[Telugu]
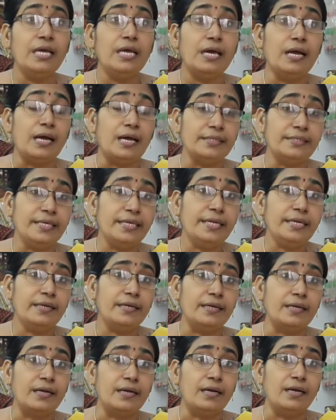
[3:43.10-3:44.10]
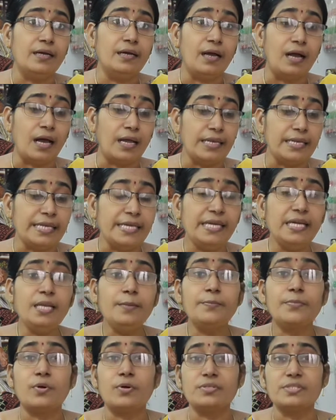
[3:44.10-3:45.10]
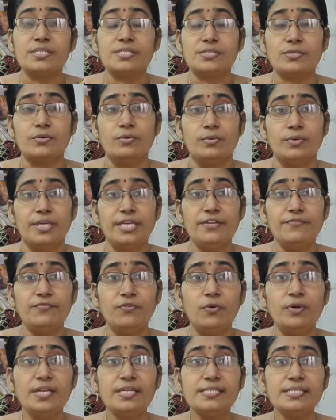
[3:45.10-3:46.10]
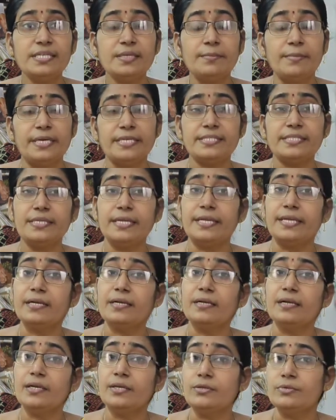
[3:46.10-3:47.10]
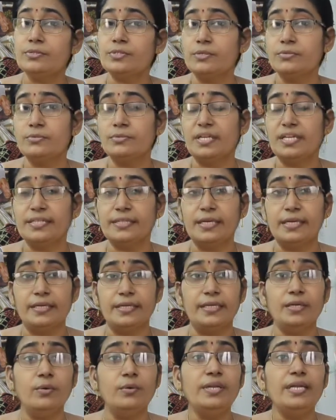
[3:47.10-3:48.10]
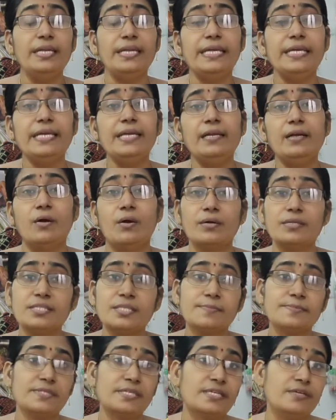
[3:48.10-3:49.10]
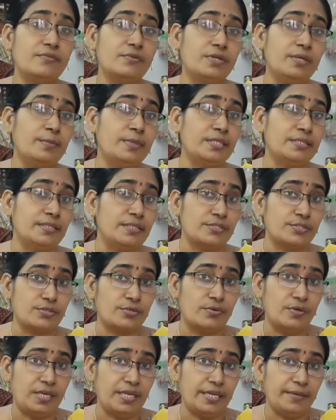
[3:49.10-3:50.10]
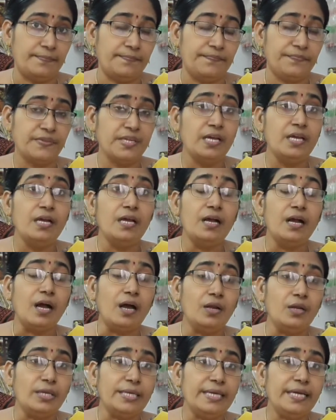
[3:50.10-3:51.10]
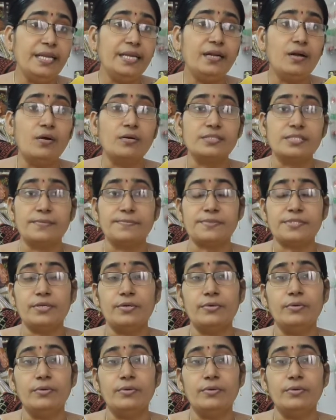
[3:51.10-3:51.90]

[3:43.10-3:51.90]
అదే రకంగా ఆ లీగల్ ప్రాసెస్లో ఈ ఫోరెన్సిక్ మెడిసిన్ ఏ రకంగా యూజ్ అవుతుందనే దానికి కొన్ని లీగల్ కాన్సెప్ట్స్ అనేవి కూడా మనం తెలుసుకోవాలి ఆ లీగల్ కాన్సెప్ట్స్లో